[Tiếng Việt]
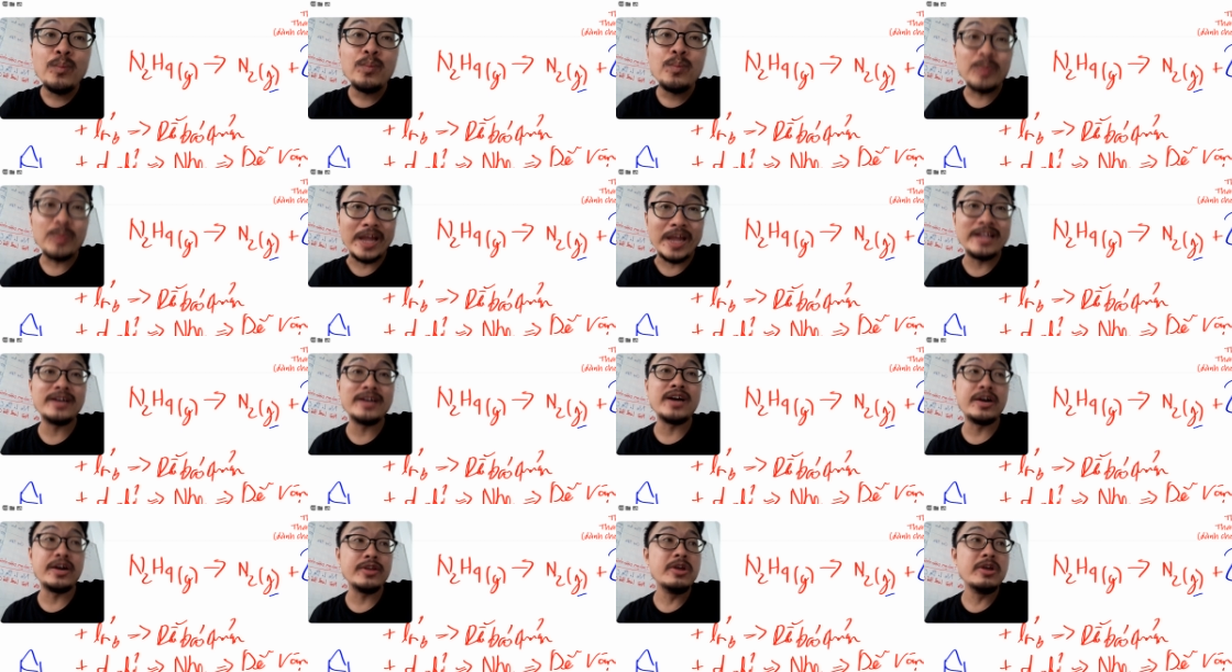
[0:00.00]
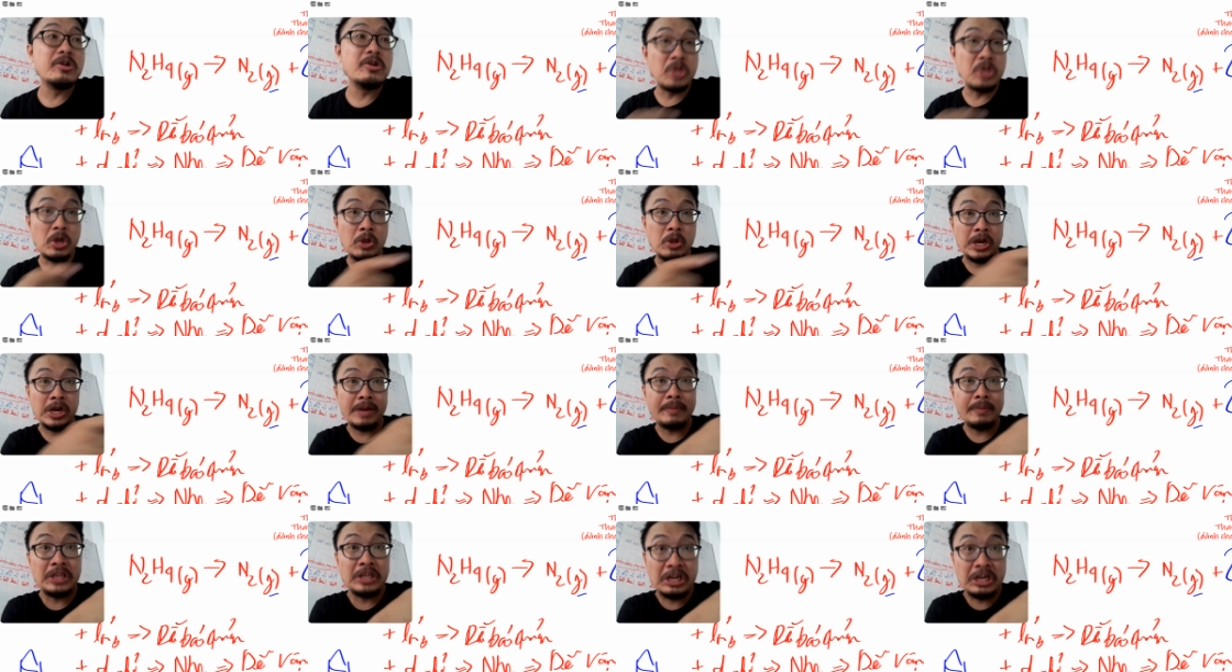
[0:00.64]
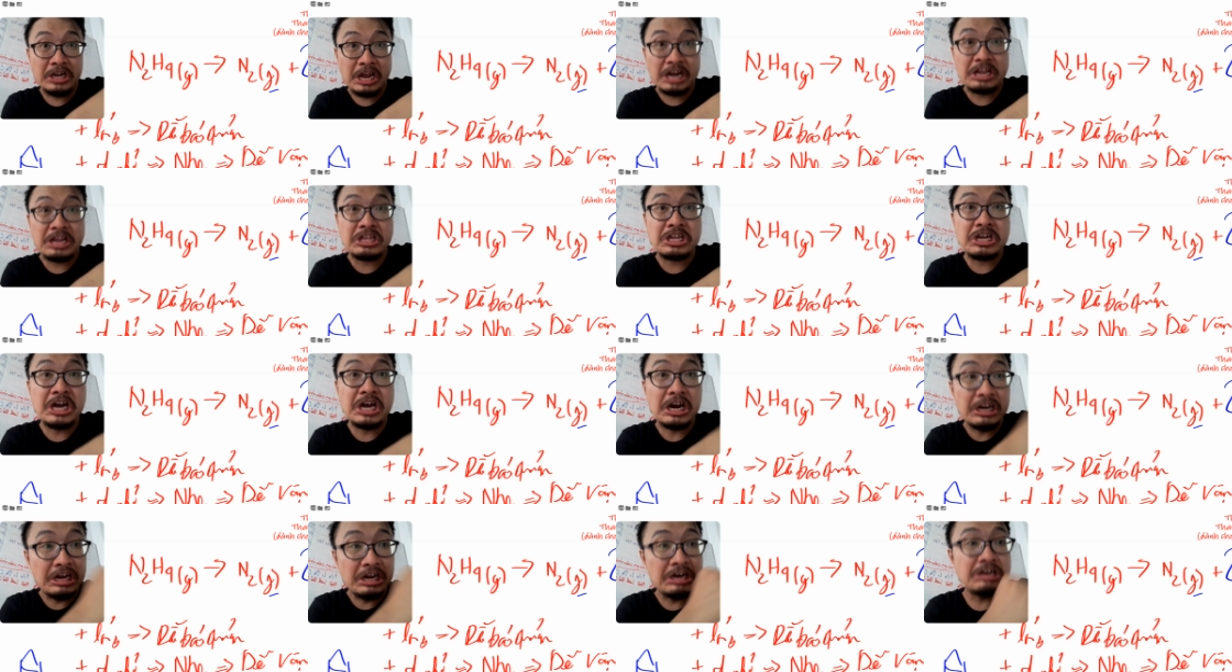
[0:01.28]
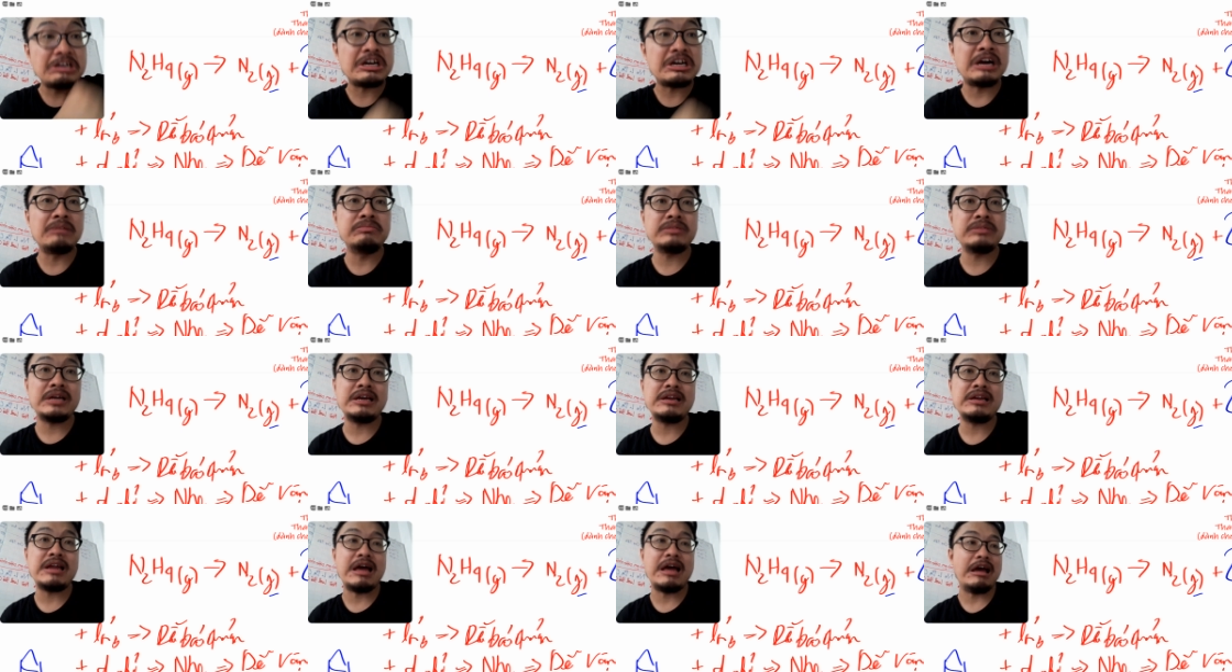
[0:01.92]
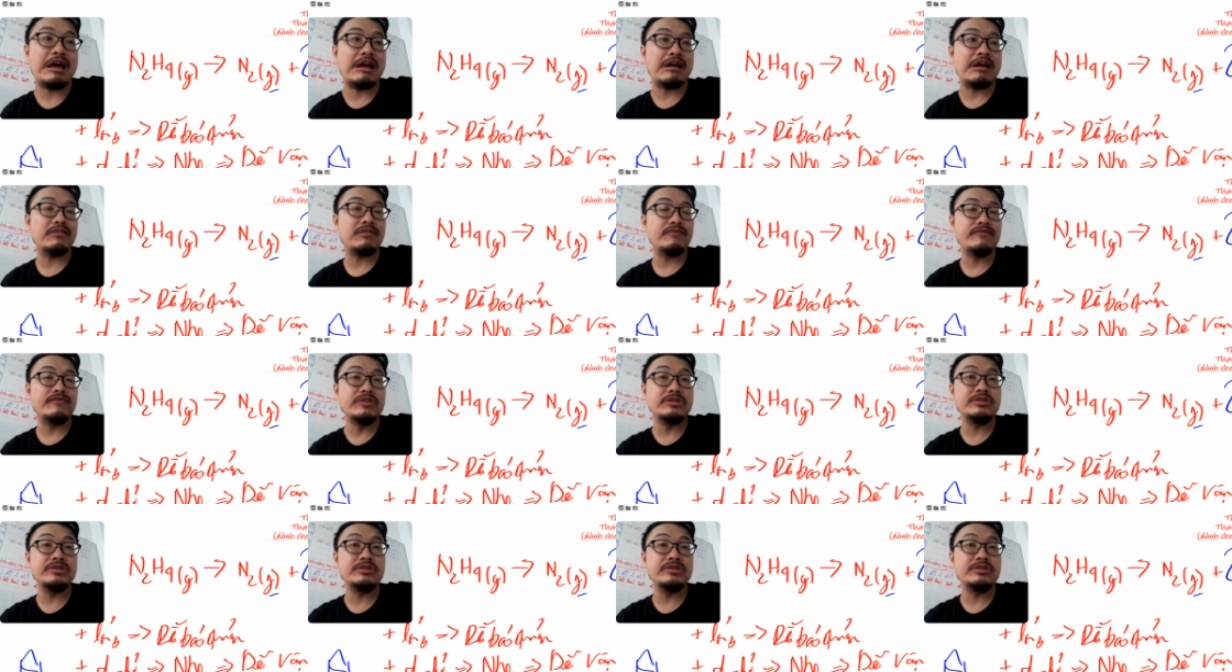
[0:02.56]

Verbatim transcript: delta r nếu như này mình tính ra delta r lớn hơn không cái là